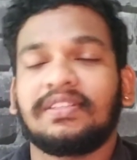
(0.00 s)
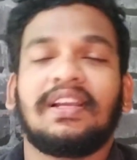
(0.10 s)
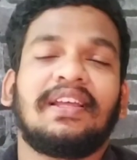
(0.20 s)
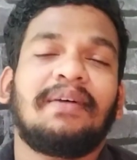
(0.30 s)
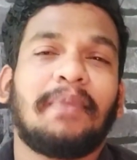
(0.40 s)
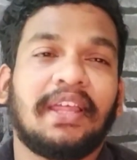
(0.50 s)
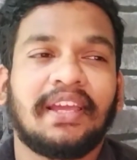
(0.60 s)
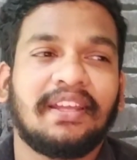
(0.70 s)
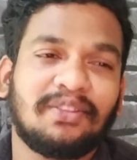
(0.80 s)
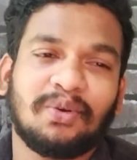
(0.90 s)
சில இதை
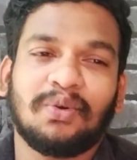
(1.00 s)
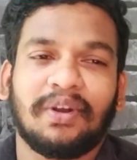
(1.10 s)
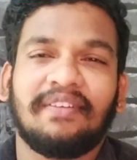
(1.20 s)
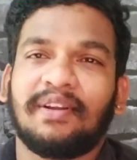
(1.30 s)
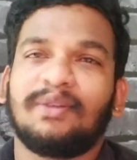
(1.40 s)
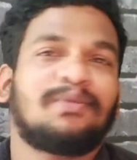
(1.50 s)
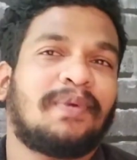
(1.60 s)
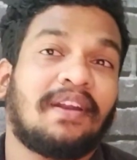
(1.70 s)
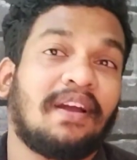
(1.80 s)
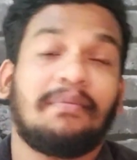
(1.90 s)
மதைக்கிறதுக்கு கூட இவரை யூஸ்
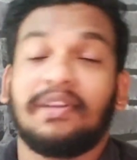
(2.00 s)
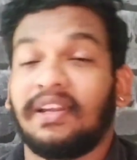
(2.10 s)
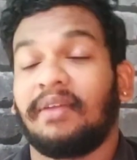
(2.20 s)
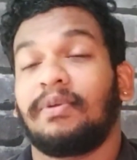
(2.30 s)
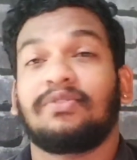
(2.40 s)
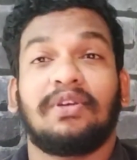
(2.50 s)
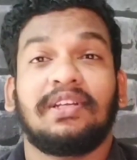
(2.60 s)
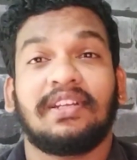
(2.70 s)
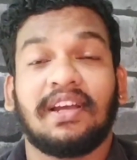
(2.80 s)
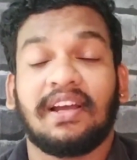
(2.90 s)
பண்ணுறாங்க அப்படின்னு நிறைய பேர்
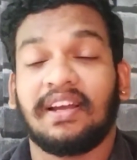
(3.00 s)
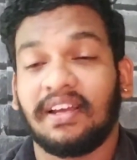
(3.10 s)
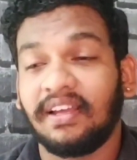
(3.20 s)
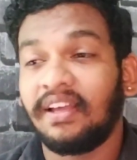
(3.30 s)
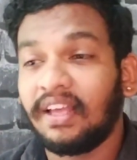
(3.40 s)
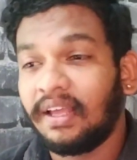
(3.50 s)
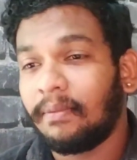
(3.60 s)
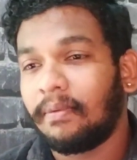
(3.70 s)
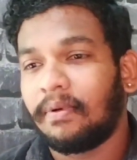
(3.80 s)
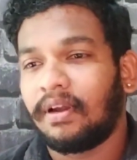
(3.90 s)
சொல்லிகிட்டு இருக்காங்க
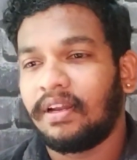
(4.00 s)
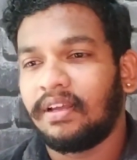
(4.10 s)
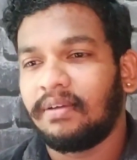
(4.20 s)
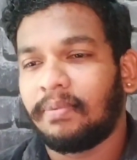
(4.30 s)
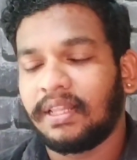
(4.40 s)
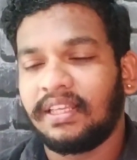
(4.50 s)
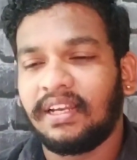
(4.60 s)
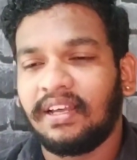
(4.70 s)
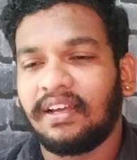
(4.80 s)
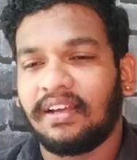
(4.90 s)
அண்டு
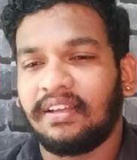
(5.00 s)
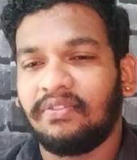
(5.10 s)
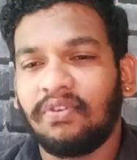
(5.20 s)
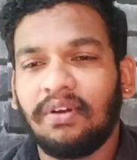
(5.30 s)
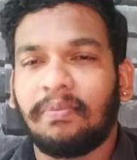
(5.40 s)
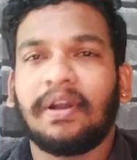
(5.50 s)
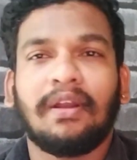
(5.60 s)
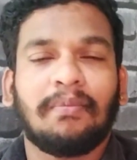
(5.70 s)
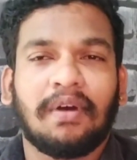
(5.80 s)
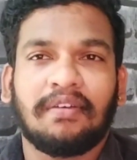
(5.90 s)
பார்த்தீங்கன்னா இவ்வளோ
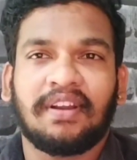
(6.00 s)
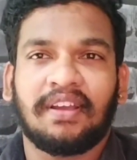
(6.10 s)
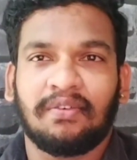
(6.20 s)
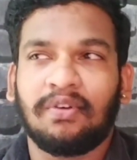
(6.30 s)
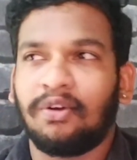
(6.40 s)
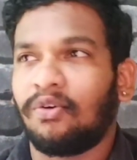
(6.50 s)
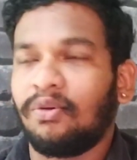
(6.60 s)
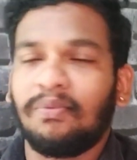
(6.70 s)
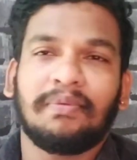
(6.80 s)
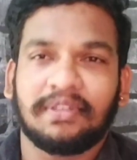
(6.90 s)
பண்ணணுமா அவரை இவ்வளோ
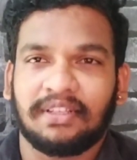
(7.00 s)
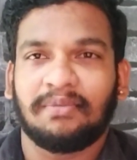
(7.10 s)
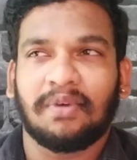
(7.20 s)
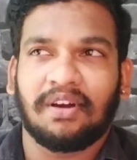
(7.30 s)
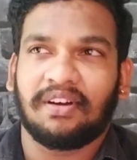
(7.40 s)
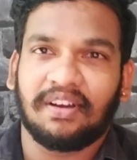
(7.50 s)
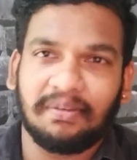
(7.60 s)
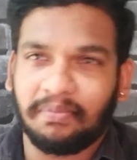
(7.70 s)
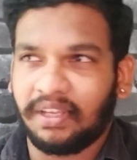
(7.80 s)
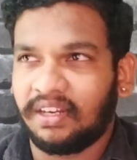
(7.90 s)
கொடுமைப்படுத்தணுமா
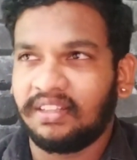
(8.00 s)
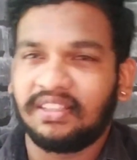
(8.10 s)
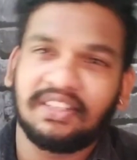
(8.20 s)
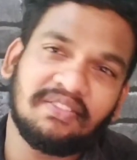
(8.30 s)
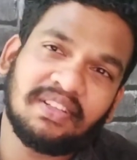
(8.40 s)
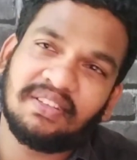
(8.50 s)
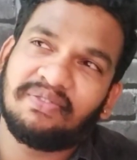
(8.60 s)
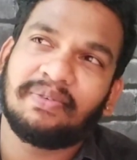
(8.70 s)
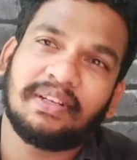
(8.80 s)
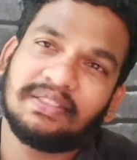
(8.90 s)
இப்படி இழுத்துக்கிட்டு வந்து
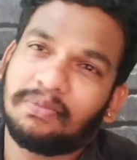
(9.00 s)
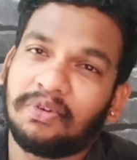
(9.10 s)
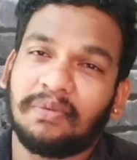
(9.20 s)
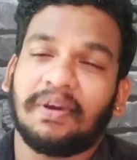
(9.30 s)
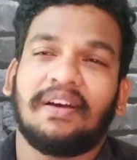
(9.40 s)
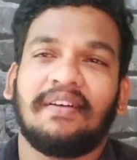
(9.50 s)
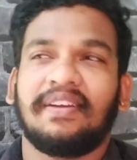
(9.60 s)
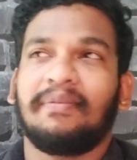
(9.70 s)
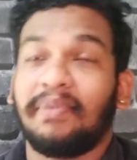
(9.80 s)
ஃப்ரெஷ் மூலிமா அவரே